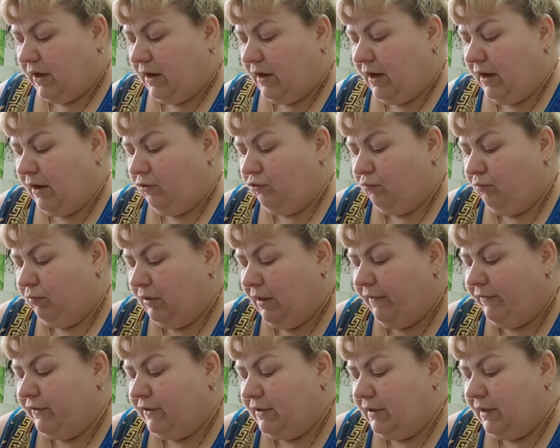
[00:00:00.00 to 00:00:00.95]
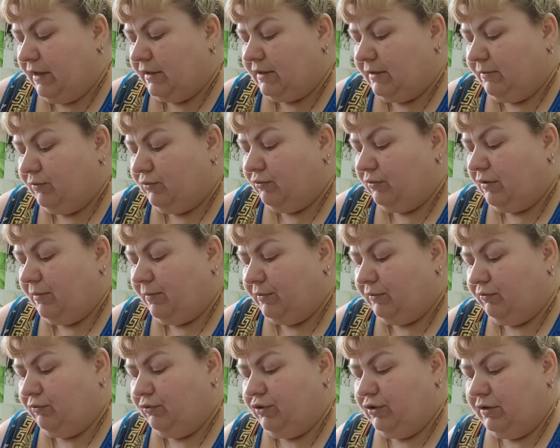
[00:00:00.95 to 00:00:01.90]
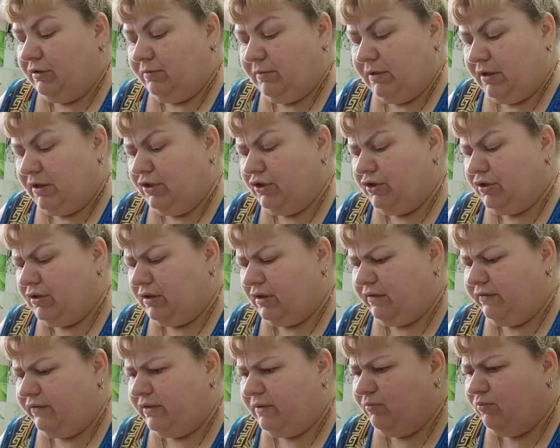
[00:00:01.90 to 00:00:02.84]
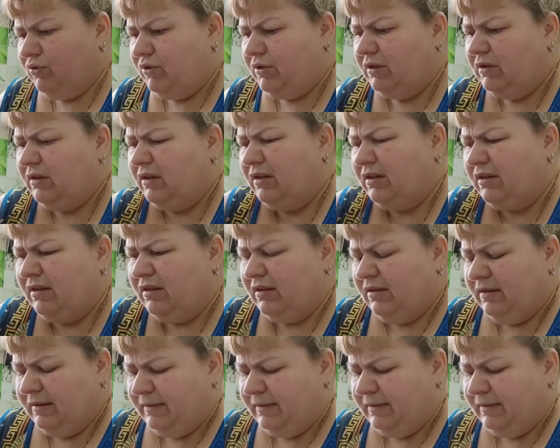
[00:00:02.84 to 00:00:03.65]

Какая, говорю, была вентиляция, мы туда подключились. Мне, конечно, так возмутило.